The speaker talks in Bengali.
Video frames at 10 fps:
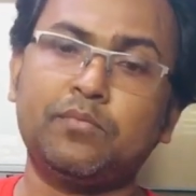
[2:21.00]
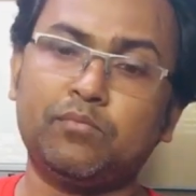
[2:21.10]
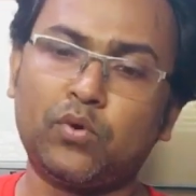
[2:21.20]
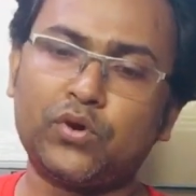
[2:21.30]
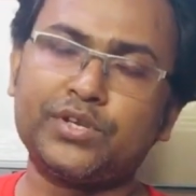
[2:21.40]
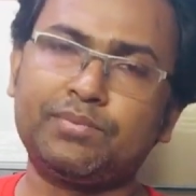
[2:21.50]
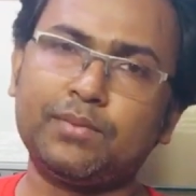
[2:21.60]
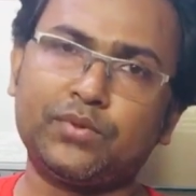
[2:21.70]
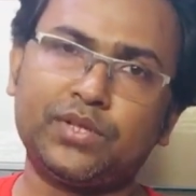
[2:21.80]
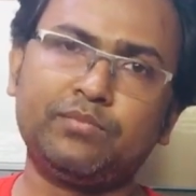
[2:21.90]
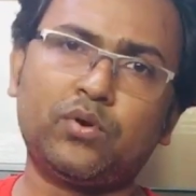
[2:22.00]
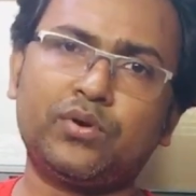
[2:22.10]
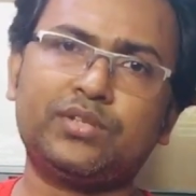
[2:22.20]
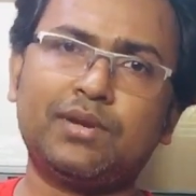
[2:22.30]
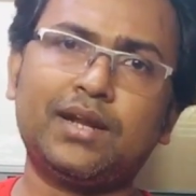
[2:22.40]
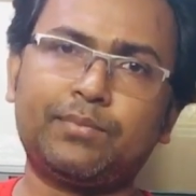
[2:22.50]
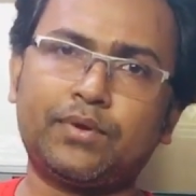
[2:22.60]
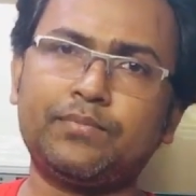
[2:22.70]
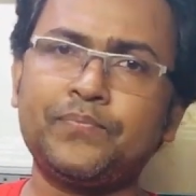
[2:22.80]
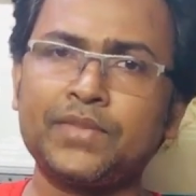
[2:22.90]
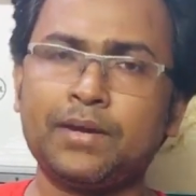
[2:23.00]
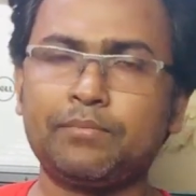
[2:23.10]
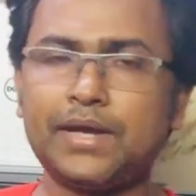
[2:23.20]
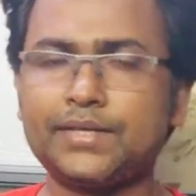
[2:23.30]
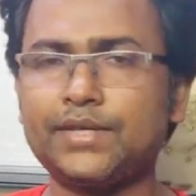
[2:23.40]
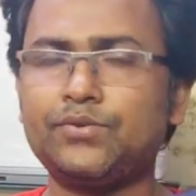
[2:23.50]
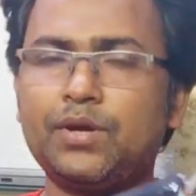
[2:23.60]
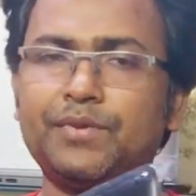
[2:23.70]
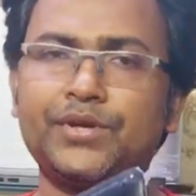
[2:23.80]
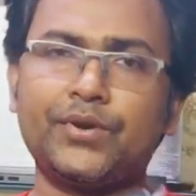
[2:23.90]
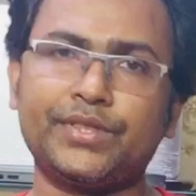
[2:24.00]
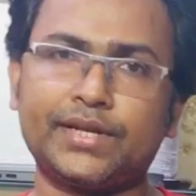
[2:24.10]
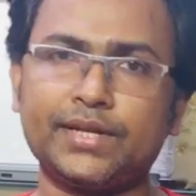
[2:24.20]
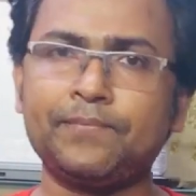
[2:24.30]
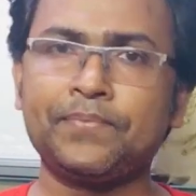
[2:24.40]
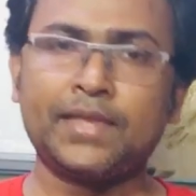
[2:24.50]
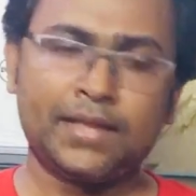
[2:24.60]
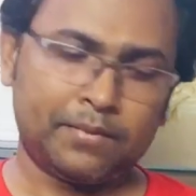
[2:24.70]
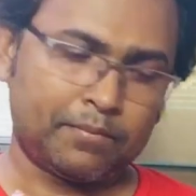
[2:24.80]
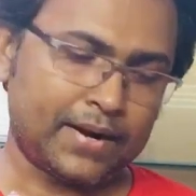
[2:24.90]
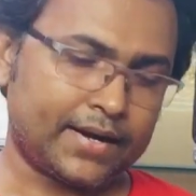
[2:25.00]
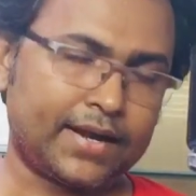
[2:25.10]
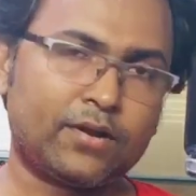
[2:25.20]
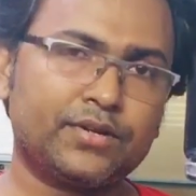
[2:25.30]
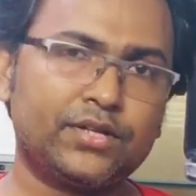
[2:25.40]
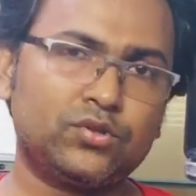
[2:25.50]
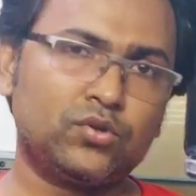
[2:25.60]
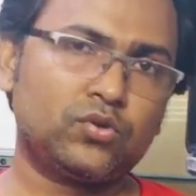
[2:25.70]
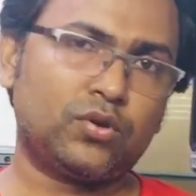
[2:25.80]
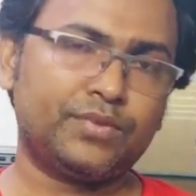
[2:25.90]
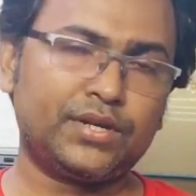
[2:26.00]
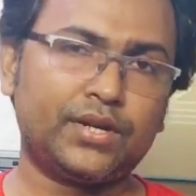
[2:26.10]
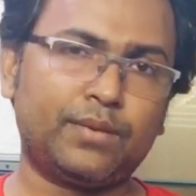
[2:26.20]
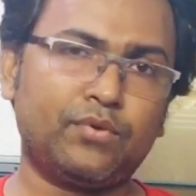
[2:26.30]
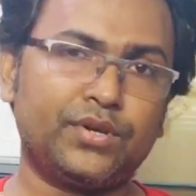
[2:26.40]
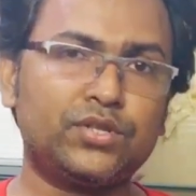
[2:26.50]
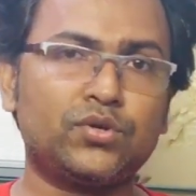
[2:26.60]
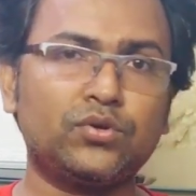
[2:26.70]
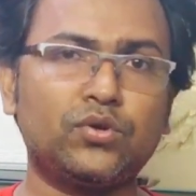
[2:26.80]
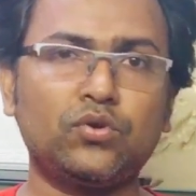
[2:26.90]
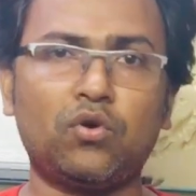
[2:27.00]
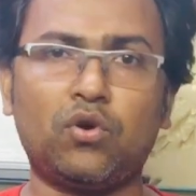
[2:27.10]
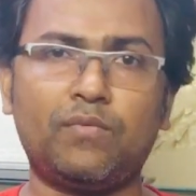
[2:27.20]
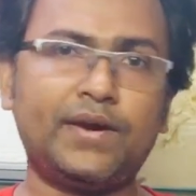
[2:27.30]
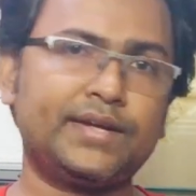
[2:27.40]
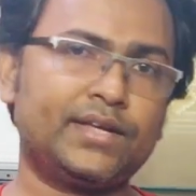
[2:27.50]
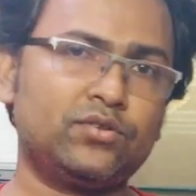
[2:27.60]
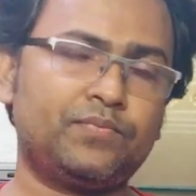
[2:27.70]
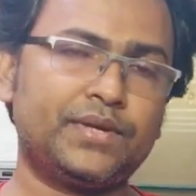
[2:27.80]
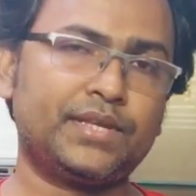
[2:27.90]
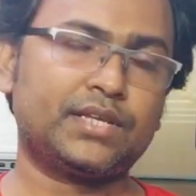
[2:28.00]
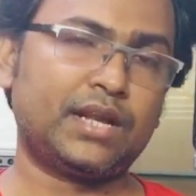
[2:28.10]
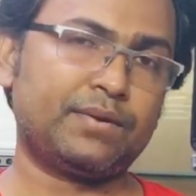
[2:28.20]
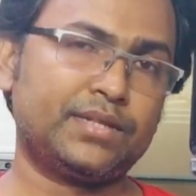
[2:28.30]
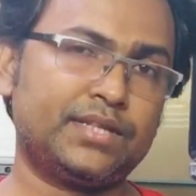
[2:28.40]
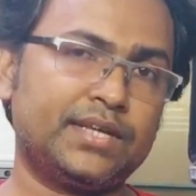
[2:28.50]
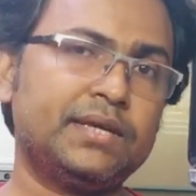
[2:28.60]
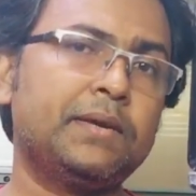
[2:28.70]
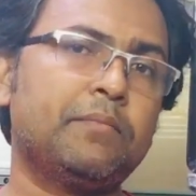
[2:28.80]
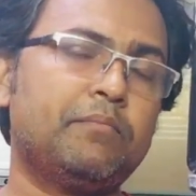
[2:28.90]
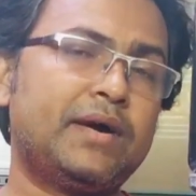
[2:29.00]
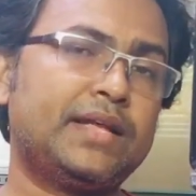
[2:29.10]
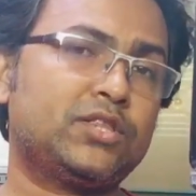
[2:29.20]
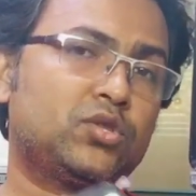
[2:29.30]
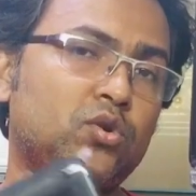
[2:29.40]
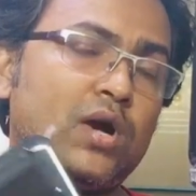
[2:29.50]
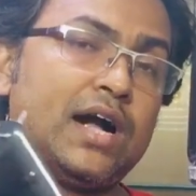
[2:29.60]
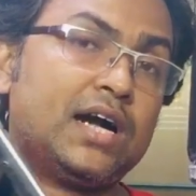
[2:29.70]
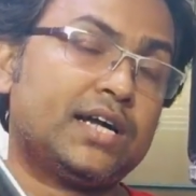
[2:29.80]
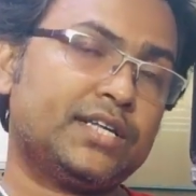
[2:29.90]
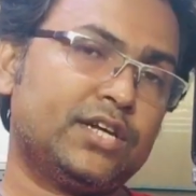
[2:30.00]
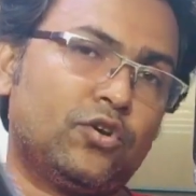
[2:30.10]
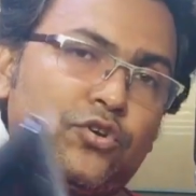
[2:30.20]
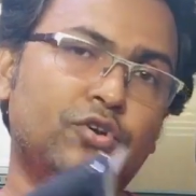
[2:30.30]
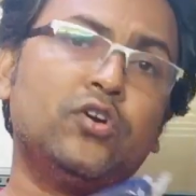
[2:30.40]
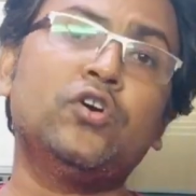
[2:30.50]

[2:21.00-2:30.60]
বড় ডিসপ্লের মধ্যে বড় ডিসপ্লের ল্যাপটপ প্রাইস কিছুটা বেশি হয়ে থাকে বাট এখন কিন্তু রমজান এবং ঈদ সৌজন্য অফারে কিন্তু পেয়ে যাচ্ছেন আমাদের থেকে মাত্র আট হাজার নশো